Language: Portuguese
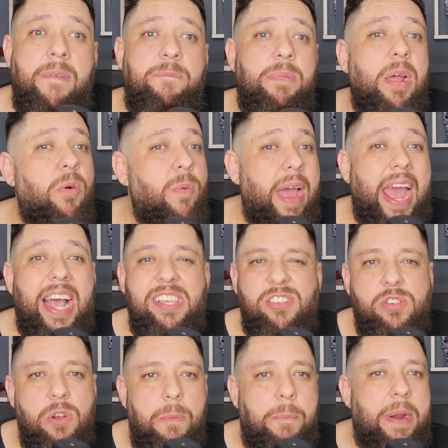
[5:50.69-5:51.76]
Não é a
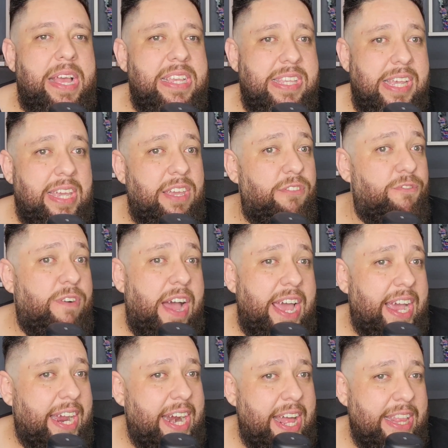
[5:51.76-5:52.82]
surpresa que vai
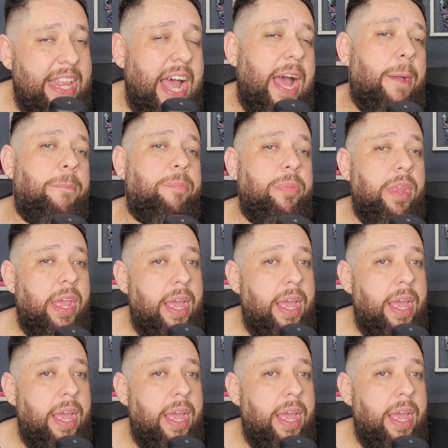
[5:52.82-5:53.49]
agradar.